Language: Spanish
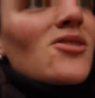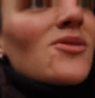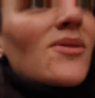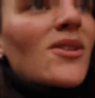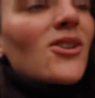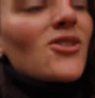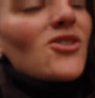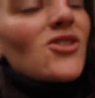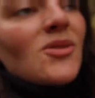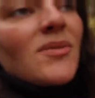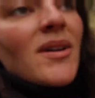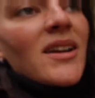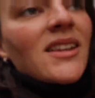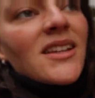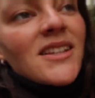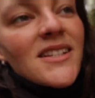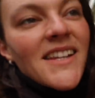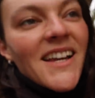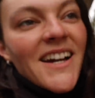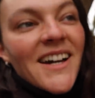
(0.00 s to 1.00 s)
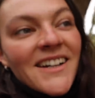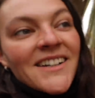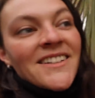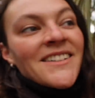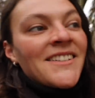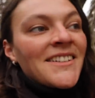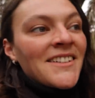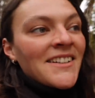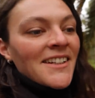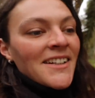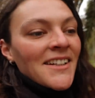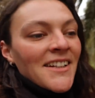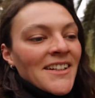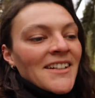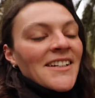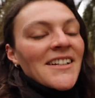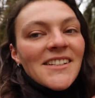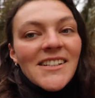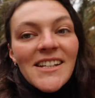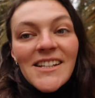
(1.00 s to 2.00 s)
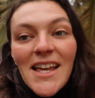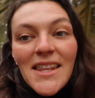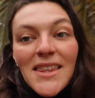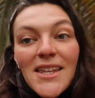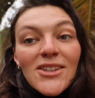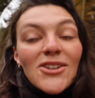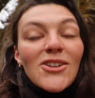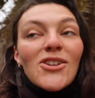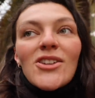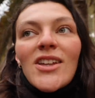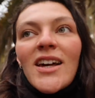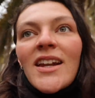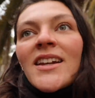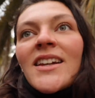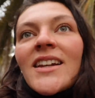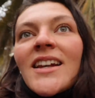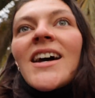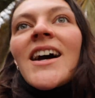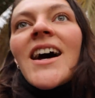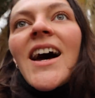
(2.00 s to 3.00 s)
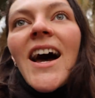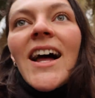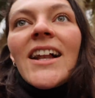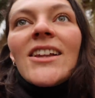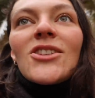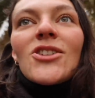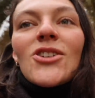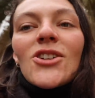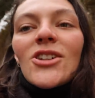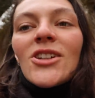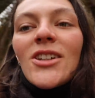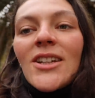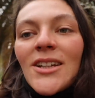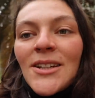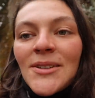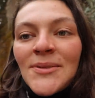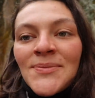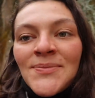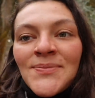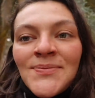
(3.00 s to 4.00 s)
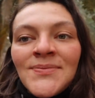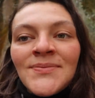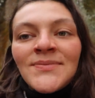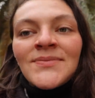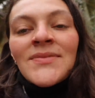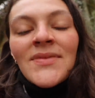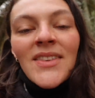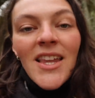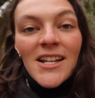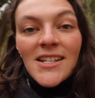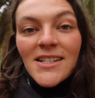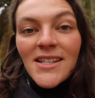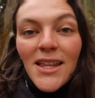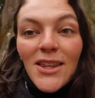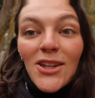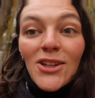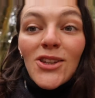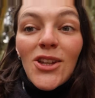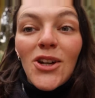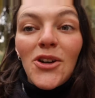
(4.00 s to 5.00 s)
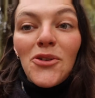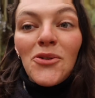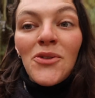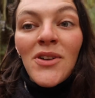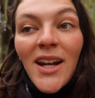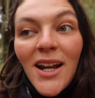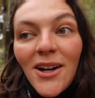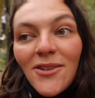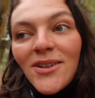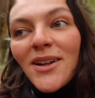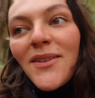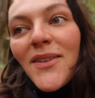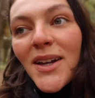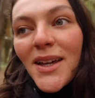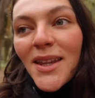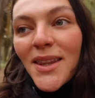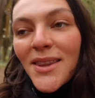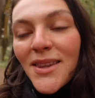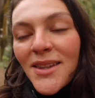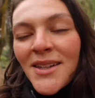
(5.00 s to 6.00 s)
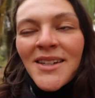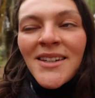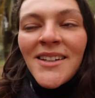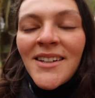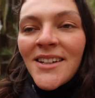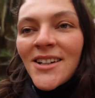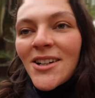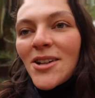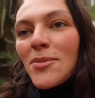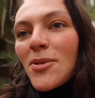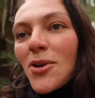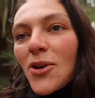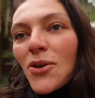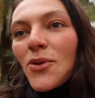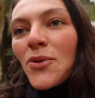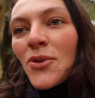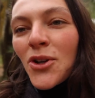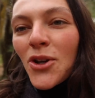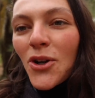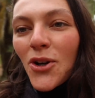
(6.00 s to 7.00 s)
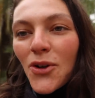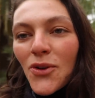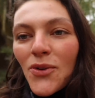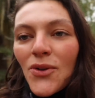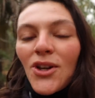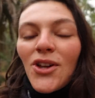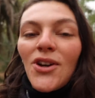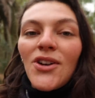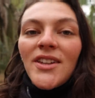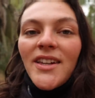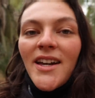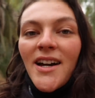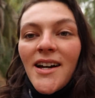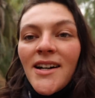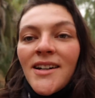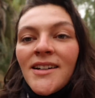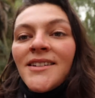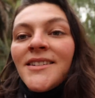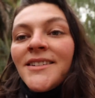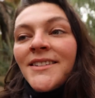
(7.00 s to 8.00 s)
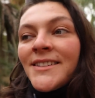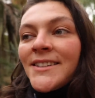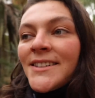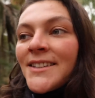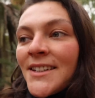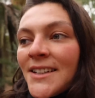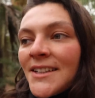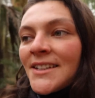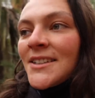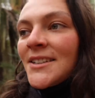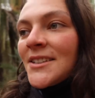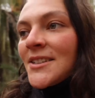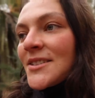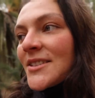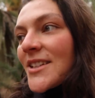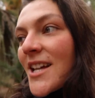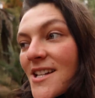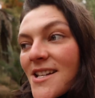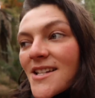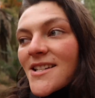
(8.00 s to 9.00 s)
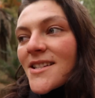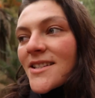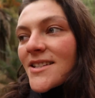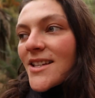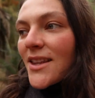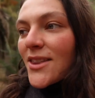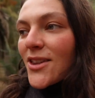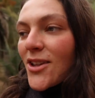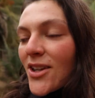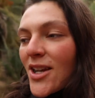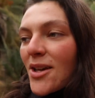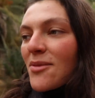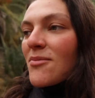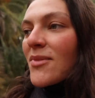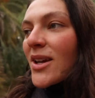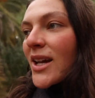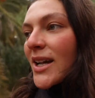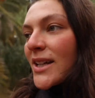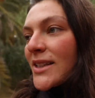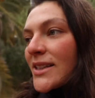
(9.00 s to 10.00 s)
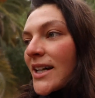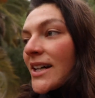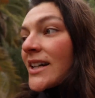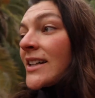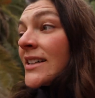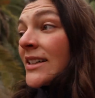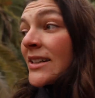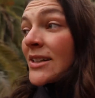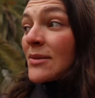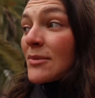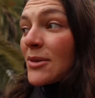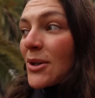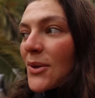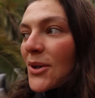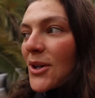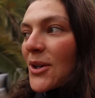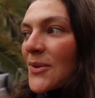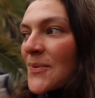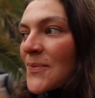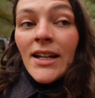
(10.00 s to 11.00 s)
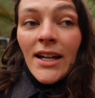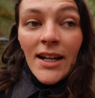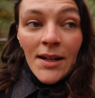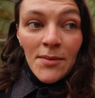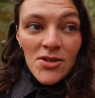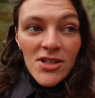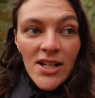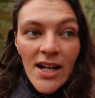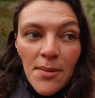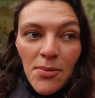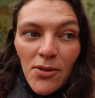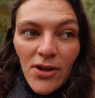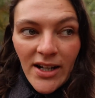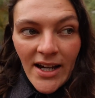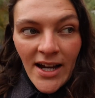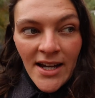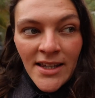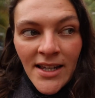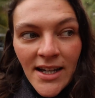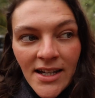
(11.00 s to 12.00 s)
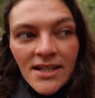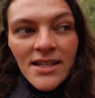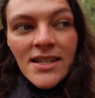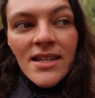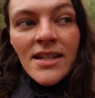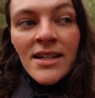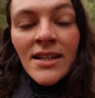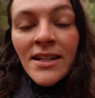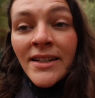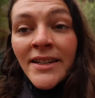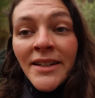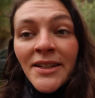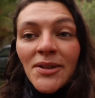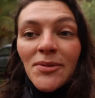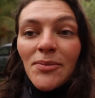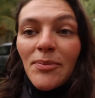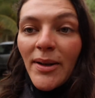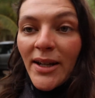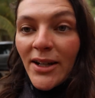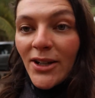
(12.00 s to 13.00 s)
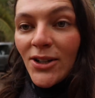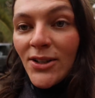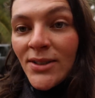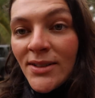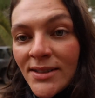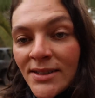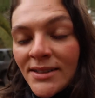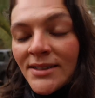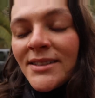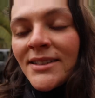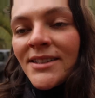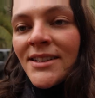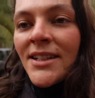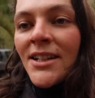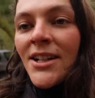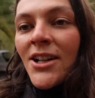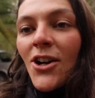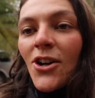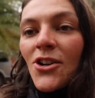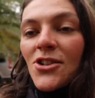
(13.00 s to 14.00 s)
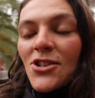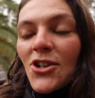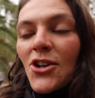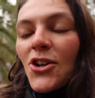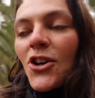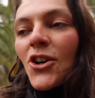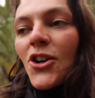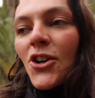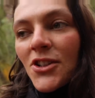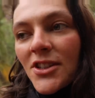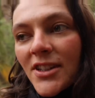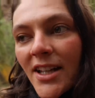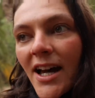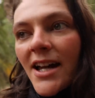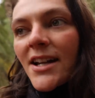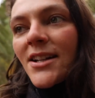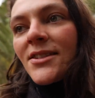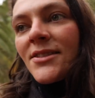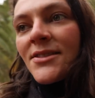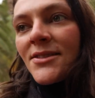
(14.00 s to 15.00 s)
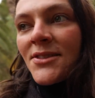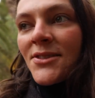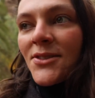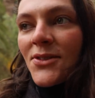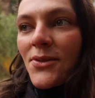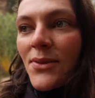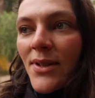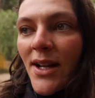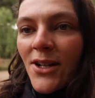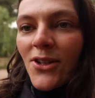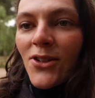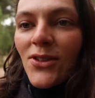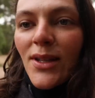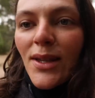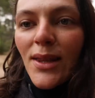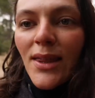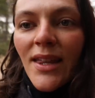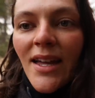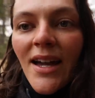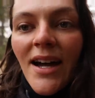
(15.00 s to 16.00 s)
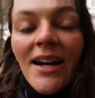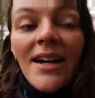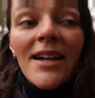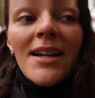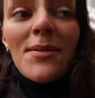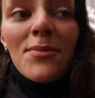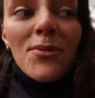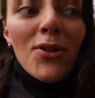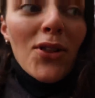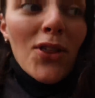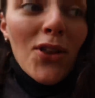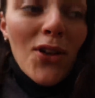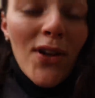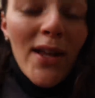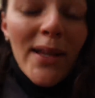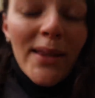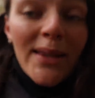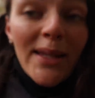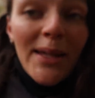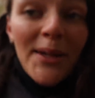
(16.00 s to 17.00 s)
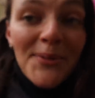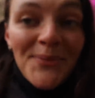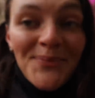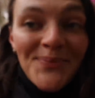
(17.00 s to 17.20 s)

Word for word: subir los tomates ya es que se hace todo tan alto y la sensación de jungla una vez como en junio o julio ya da esa sensación y a mí me encanta. Pero bueno, queremos ir a por cañas, pero os tengo que contar una noticia emocionante.